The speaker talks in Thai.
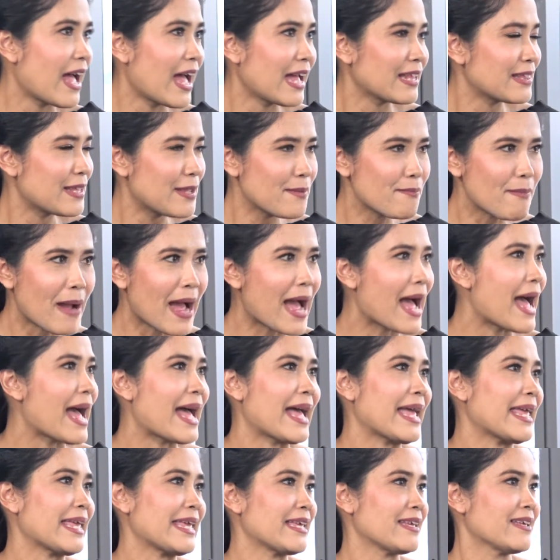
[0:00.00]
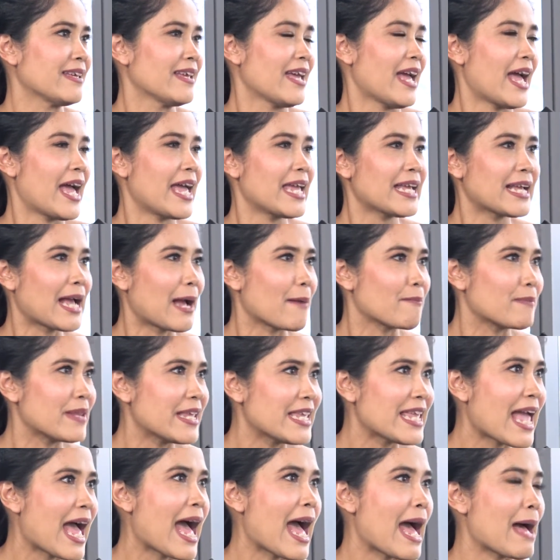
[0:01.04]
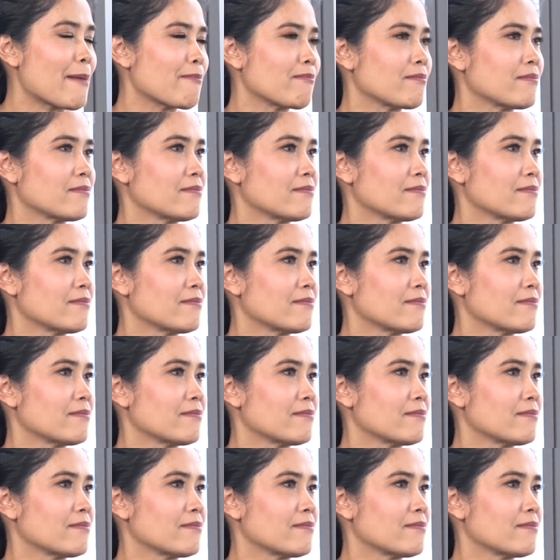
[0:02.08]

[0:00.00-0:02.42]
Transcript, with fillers: อธิบายให้คำนิยาม